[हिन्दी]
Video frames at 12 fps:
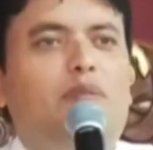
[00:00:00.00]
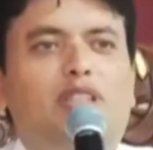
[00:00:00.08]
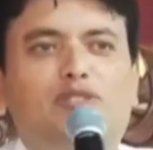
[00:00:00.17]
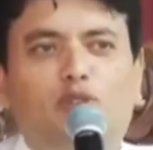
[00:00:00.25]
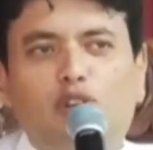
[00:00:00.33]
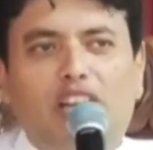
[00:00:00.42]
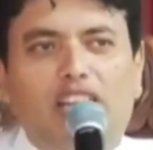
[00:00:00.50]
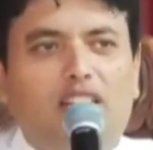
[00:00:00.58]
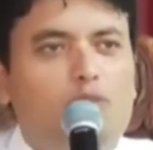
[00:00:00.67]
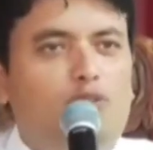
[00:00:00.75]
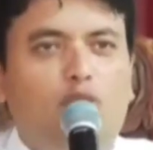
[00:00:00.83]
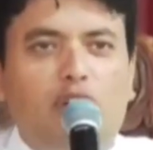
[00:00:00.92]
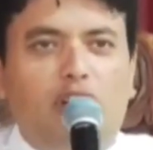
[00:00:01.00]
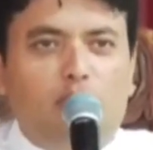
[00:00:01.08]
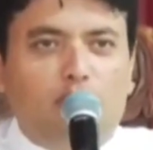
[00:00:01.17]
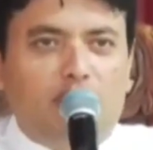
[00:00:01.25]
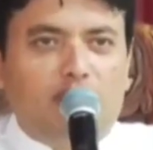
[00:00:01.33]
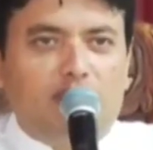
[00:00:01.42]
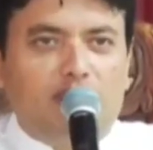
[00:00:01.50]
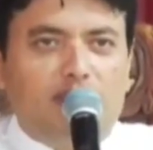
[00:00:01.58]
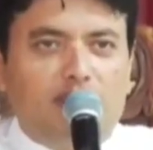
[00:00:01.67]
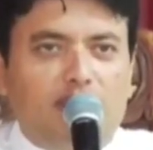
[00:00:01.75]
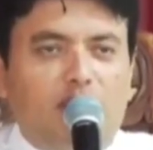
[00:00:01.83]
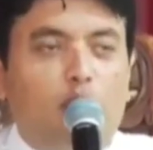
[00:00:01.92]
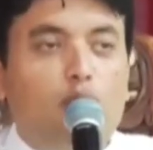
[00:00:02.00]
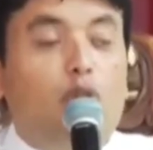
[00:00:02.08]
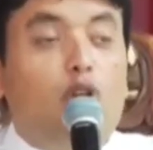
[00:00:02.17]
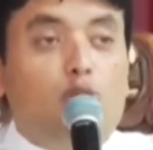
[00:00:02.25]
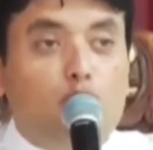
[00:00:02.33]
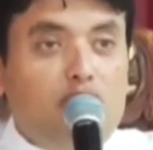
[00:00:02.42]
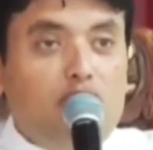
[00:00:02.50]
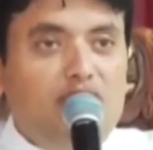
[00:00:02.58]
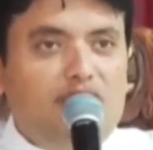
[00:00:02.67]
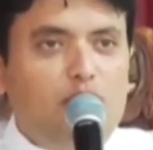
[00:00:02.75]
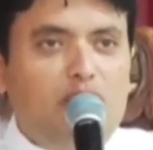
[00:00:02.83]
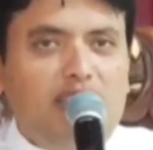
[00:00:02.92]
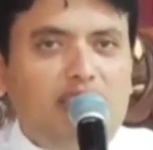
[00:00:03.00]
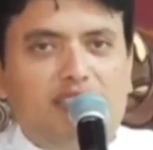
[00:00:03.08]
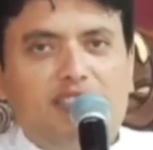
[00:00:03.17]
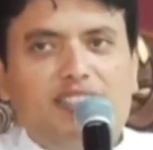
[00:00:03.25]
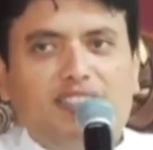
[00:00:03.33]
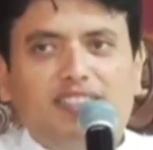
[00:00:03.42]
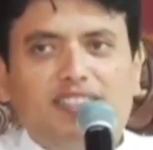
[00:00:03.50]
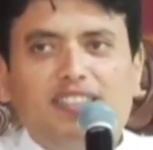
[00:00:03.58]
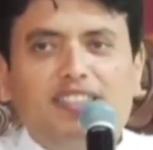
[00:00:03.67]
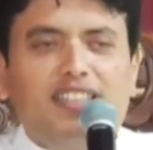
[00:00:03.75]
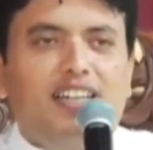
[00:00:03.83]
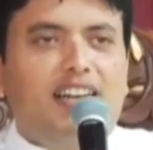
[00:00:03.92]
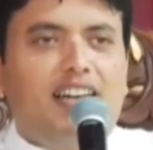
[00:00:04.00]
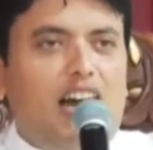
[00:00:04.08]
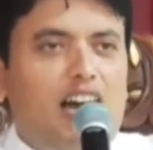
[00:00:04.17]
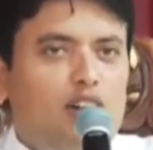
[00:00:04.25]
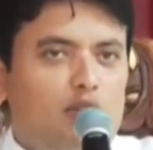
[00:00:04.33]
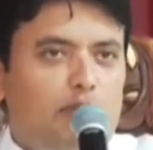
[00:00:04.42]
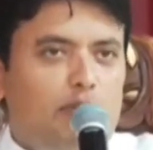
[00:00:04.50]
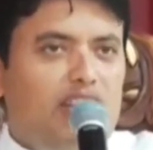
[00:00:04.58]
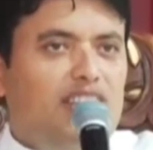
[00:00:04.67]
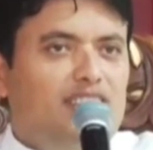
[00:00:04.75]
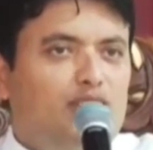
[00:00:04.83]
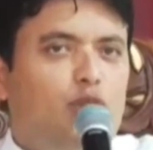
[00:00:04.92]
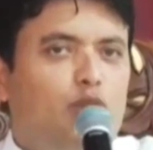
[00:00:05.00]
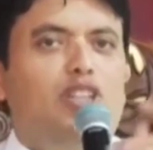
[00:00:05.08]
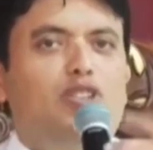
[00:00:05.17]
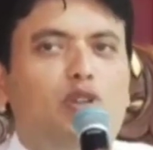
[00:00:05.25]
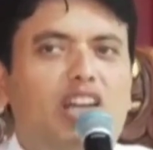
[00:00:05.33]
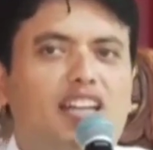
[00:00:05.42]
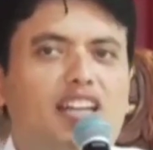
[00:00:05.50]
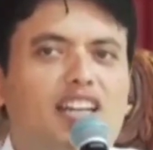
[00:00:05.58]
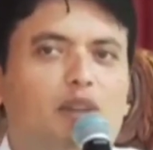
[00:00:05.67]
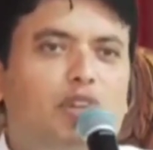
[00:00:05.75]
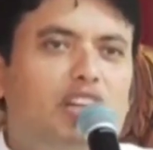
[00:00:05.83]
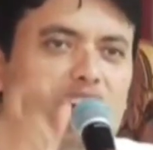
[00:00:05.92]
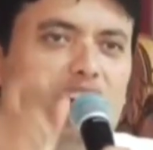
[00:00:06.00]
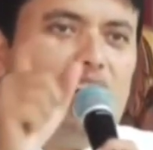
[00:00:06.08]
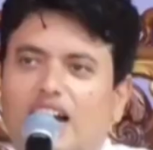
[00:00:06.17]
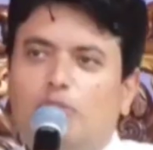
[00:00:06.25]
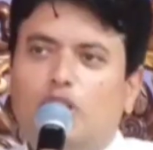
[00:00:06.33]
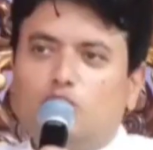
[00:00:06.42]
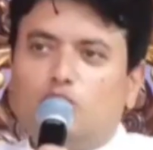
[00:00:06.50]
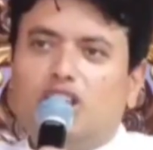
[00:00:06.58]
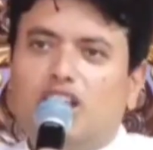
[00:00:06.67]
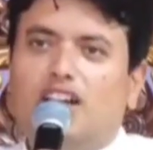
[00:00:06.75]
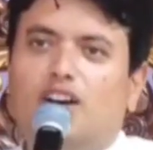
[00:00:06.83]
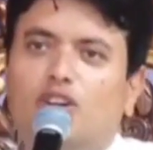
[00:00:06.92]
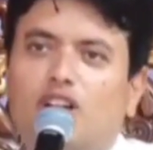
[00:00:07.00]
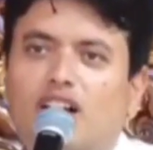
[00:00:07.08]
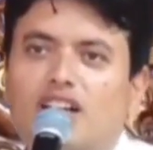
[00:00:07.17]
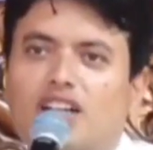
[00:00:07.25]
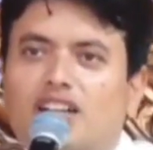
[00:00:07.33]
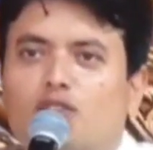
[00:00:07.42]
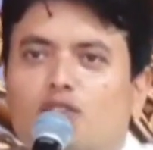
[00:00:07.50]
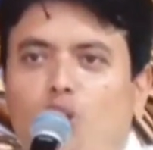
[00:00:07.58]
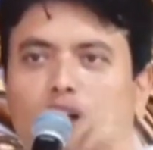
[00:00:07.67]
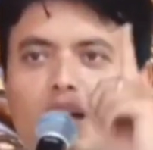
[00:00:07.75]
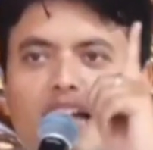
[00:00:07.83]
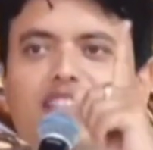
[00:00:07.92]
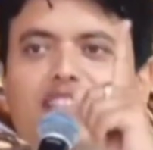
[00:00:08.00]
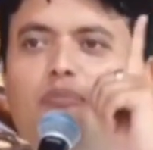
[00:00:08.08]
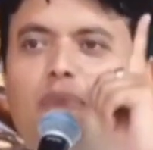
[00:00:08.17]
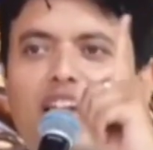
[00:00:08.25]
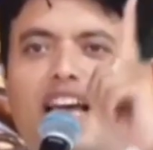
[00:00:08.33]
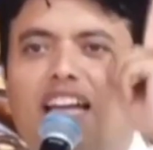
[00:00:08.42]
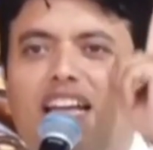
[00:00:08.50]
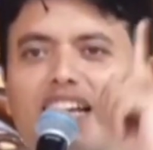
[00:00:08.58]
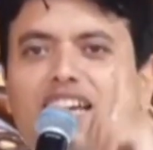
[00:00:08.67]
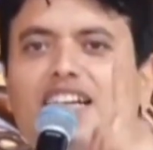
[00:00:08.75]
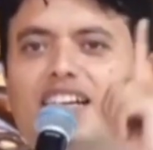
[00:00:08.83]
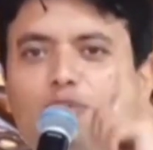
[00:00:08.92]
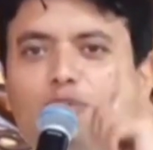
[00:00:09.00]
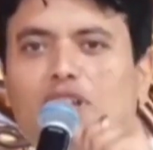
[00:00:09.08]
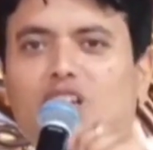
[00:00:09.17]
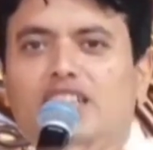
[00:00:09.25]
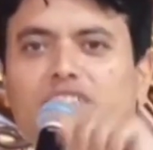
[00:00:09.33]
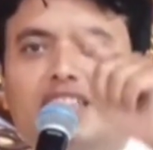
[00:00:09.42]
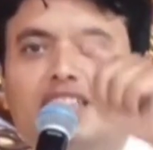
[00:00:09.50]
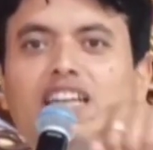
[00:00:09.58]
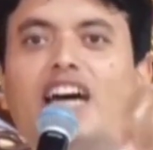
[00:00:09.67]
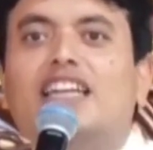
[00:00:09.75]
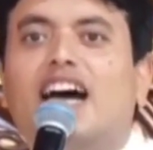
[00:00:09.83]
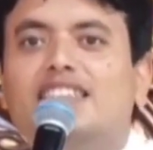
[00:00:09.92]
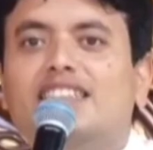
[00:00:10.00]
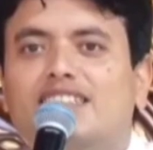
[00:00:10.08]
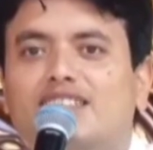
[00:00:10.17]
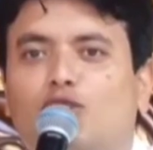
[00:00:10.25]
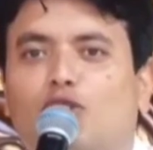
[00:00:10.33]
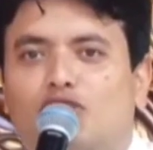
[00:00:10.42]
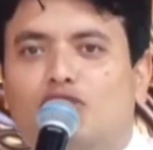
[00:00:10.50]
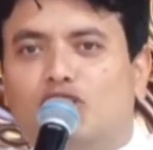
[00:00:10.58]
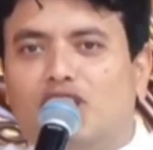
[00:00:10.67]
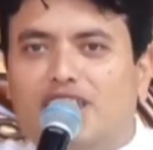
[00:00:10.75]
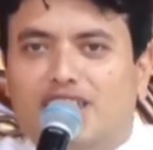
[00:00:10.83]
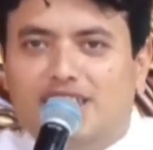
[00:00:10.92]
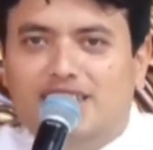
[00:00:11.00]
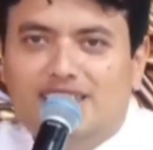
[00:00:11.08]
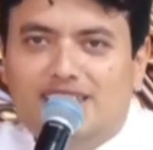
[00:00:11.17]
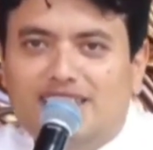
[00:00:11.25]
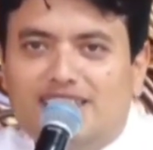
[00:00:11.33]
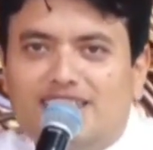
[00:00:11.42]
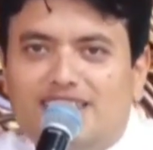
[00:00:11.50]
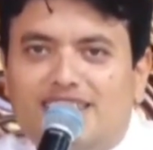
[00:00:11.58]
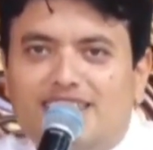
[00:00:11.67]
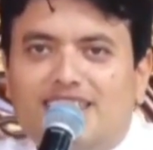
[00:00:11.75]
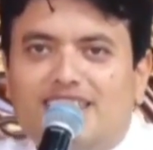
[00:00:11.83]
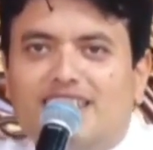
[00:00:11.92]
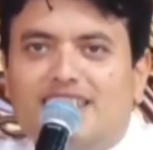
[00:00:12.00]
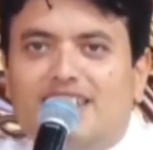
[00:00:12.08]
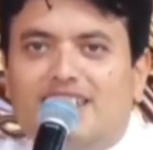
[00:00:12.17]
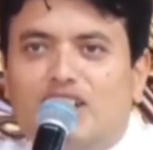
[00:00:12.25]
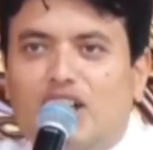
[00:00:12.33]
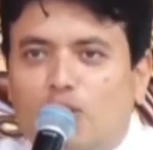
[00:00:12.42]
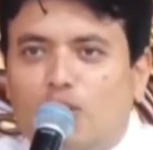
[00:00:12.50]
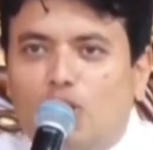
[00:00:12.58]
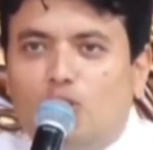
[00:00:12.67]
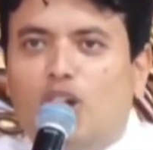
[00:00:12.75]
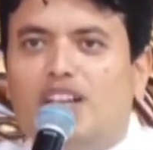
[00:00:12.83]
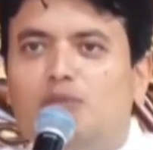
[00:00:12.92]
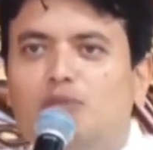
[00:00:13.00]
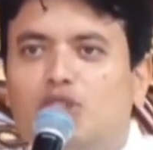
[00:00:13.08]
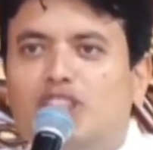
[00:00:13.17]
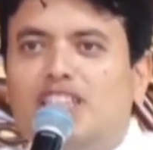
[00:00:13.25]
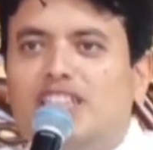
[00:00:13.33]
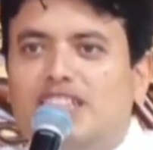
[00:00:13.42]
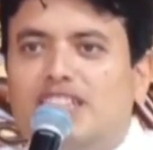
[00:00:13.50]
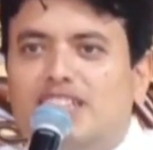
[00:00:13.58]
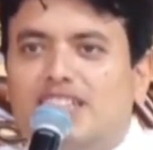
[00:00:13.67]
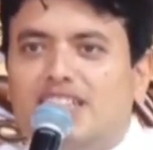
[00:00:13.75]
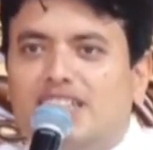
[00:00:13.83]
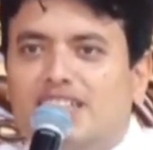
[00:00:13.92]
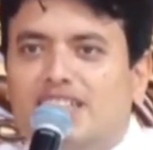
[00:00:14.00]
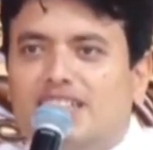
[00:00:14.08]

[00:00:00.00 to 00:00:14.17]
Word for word: कि धोनी के पास फोन नहीं कभी फोन नहीं उठाता बहुत मुश्किल से मिलता है महेंद्र सिंह धोनी जो इंडिया का कैप्टन रहा है आपने उसे देखा होगा वो ऐसा पहला इंडिया का कैप्टन है जिसने सारी आईसीसी ट्रॉफीज जीती टी ट्वेंटी वर्ल्ड कप जीता है